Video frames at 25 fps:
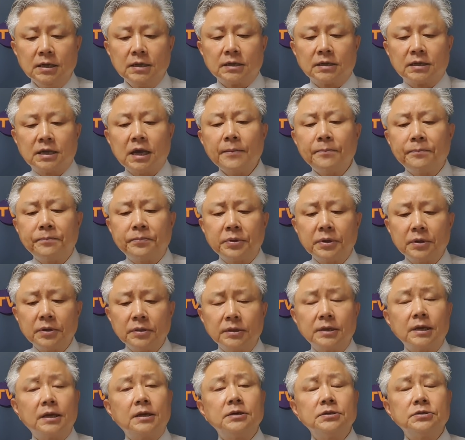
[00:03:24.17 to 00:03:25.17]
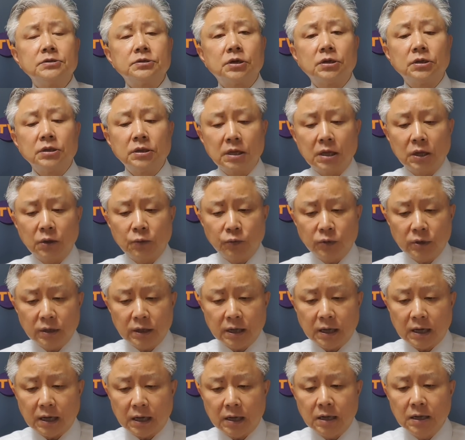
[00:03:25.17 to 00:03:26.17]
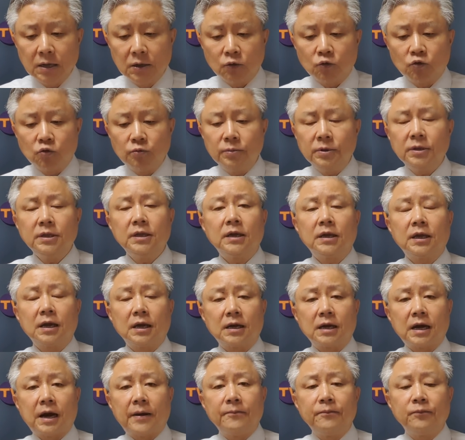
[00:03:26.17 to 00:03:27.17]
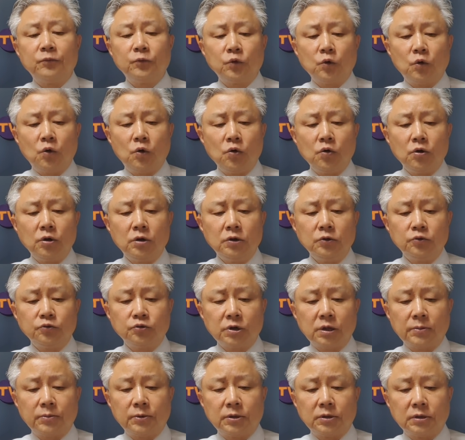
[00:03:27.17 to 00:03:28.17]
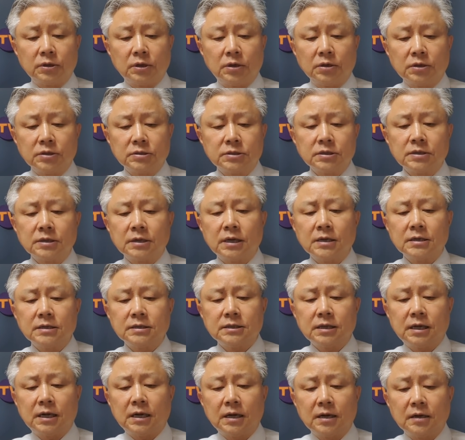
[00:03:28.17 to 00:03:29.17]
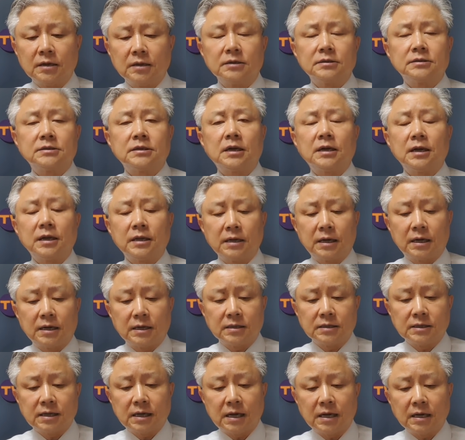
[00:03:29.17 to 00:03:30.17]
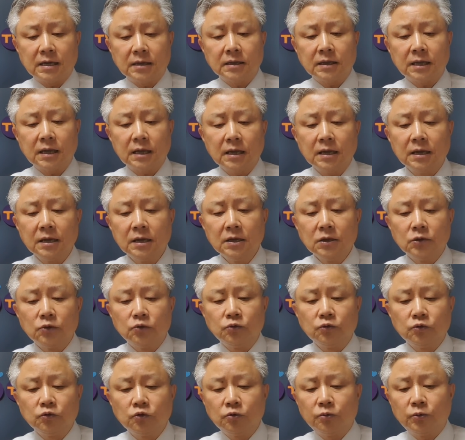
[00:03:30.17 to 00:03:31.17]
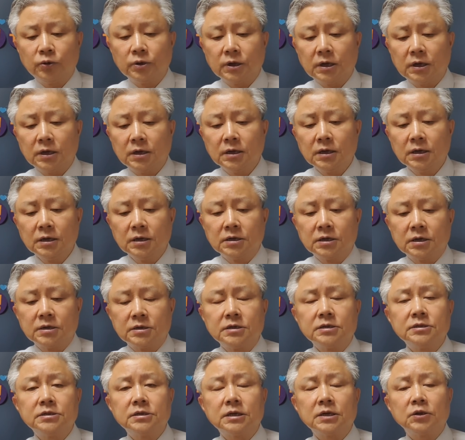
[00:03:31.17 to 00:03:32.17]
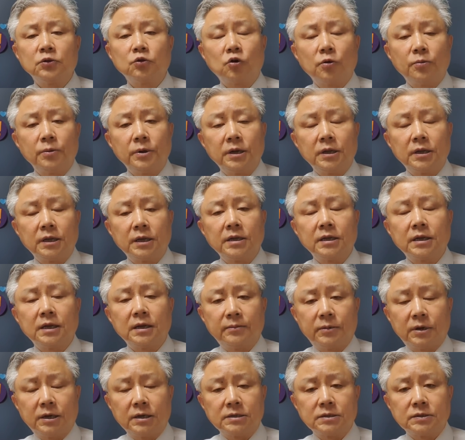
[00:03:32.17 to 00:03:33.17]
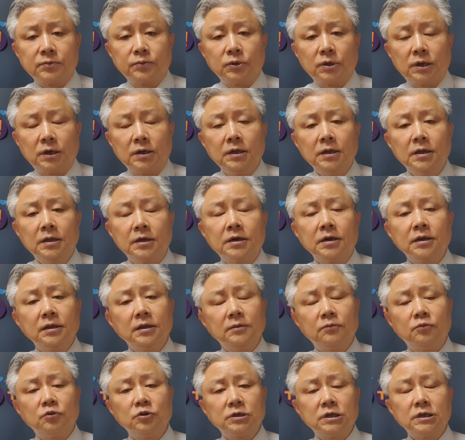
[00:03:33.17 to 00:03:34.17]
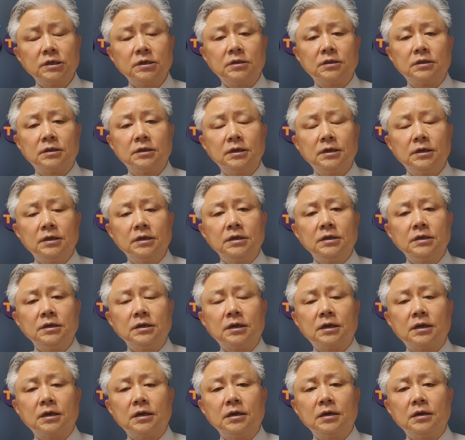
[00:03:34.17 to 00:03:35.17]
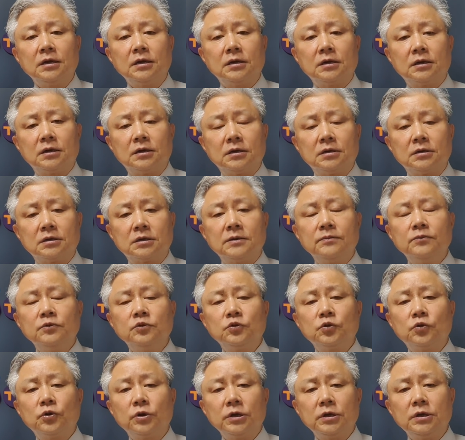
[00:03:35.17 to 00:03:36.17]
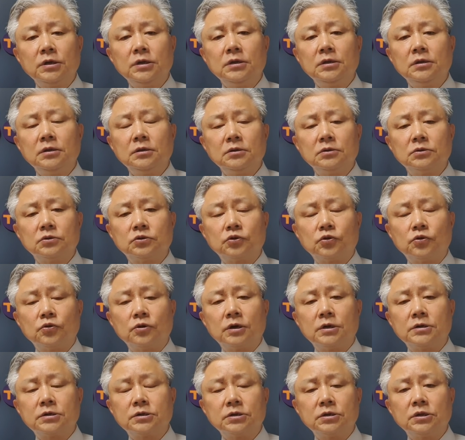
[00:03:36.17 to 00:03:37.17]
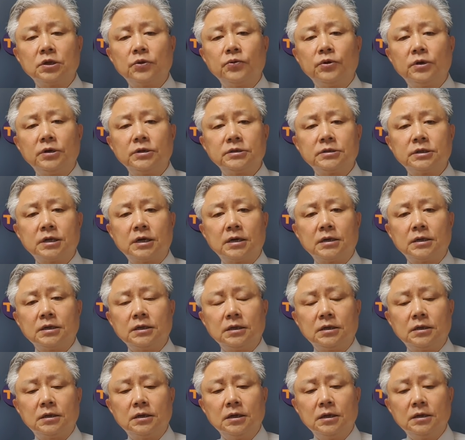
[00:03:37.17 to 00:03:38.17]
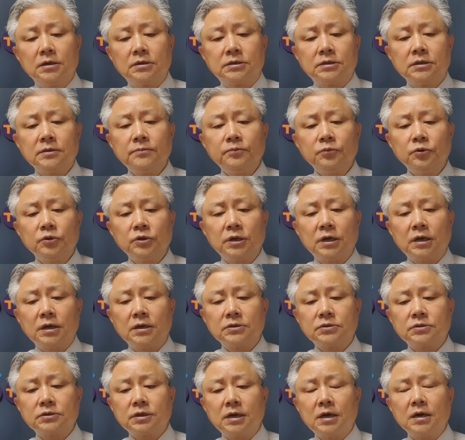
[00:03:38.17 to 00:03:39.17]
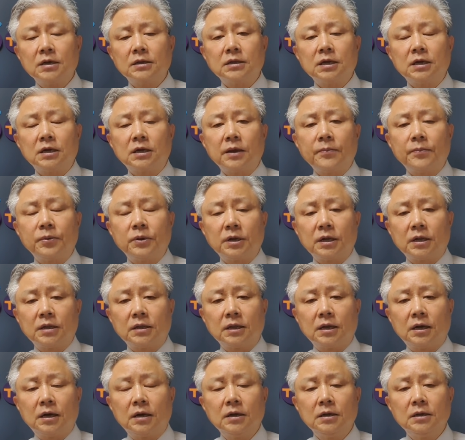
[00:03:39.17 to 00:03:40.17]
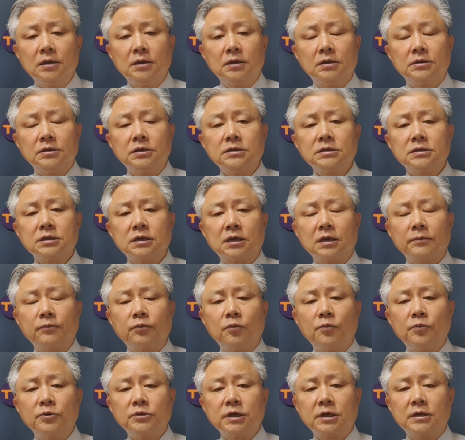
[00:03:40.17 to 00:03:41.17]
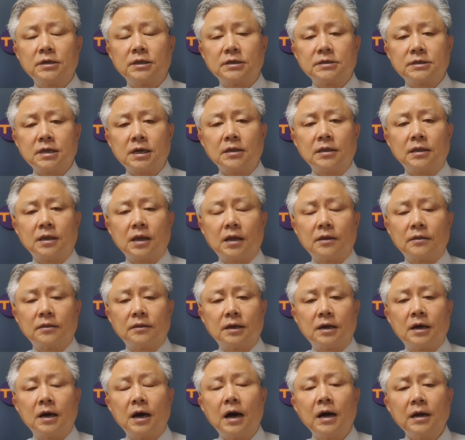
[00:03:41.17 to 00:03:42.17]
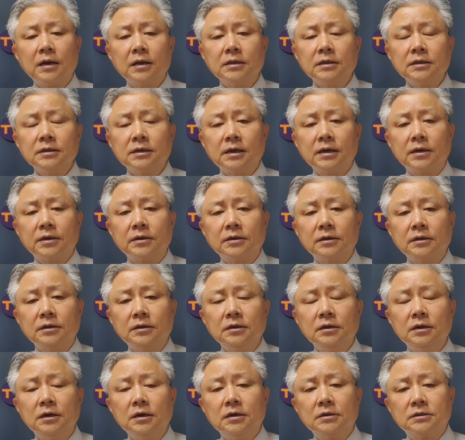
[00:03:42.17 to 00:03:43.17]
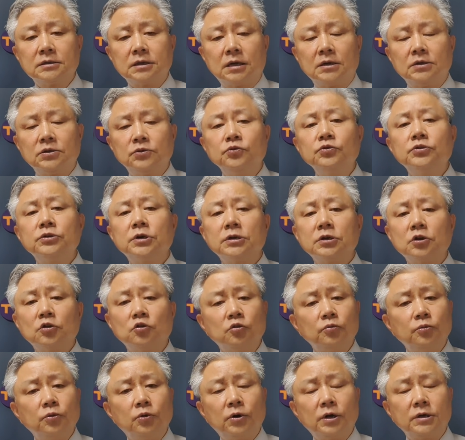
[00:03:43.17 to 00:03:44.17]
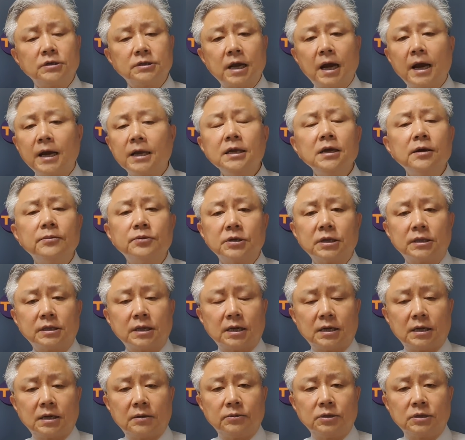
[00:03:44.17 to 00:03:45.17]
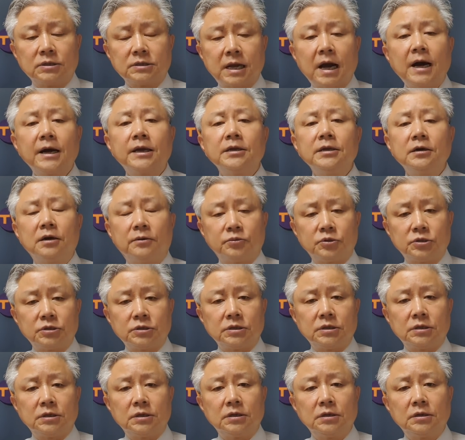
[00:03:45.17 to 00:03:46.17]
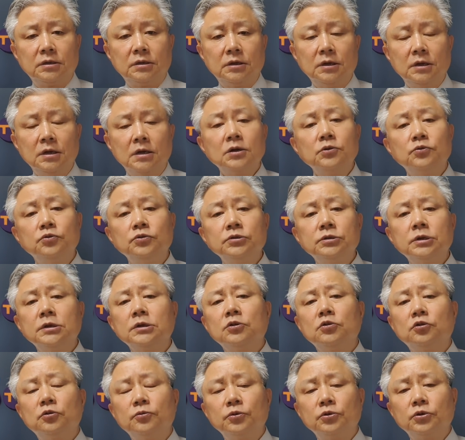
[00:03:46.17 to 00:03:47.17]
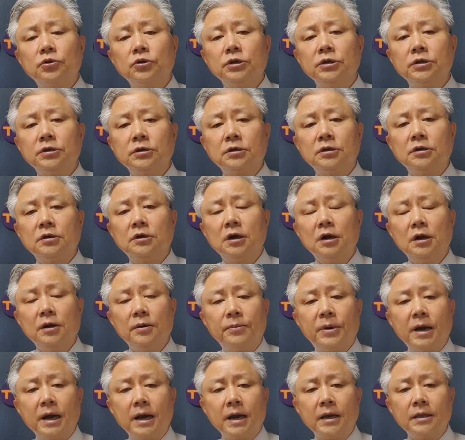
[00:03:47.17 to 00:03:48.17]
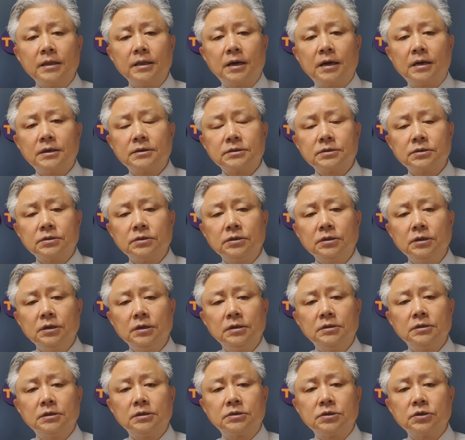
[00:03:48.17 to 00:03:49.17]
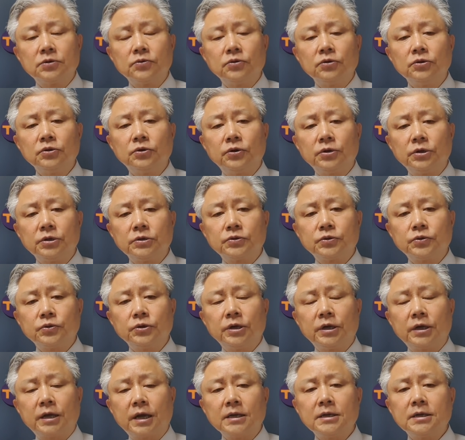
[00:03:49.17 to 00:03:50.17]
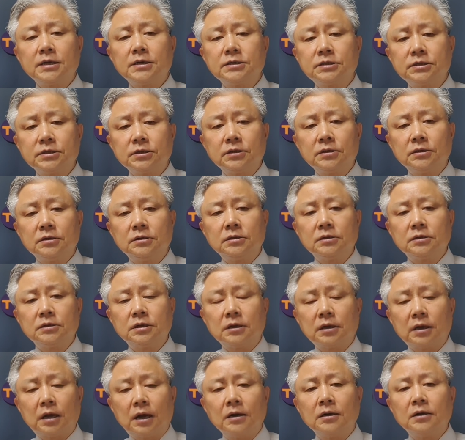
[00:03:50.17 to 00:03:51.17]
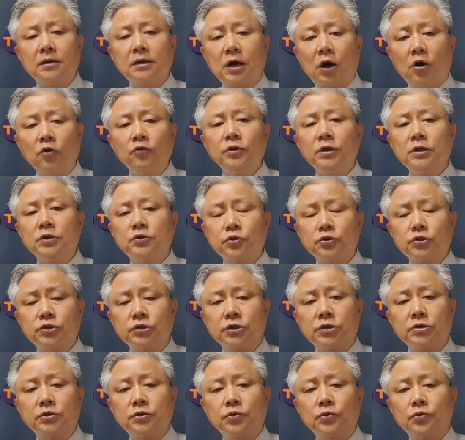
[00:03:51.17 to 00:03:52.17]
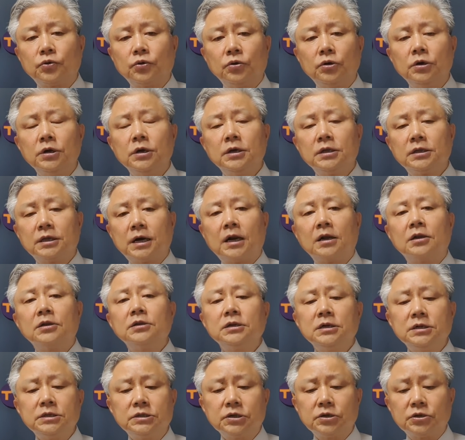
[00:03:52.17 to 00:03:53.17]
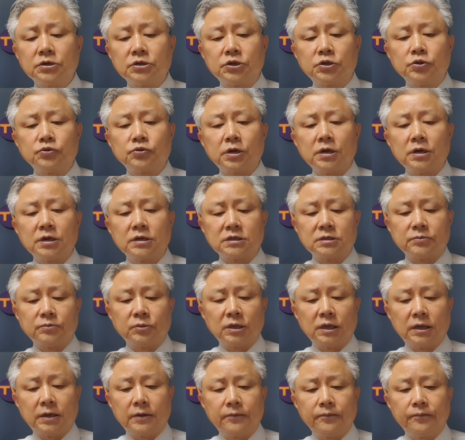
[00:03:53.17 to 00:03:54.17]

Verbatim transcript: 개편되는 선대위가 국민에게 감동을 주려면 어느 선까지 하, 잘라야 하느냐 하는 게 윤 후보의 현실적인 고민이다 이렇게 말했습니다. 그런데 문제는 이렇게 김종인 총괄선대위원장이 전부 다가 싹 다 개편한다. 여섯 개 본부장이 다 사퇴한다 하는 이야기를 자 윤석열 후보와 상의 없이 했다는 겁니다. 상의 없이. 그 윤석열 후보도 이거를 밖에 나와서 정권거래소에 개장식을 하는 가운데 이 소식을 듣고 다른 일정을 취소한 것입니다.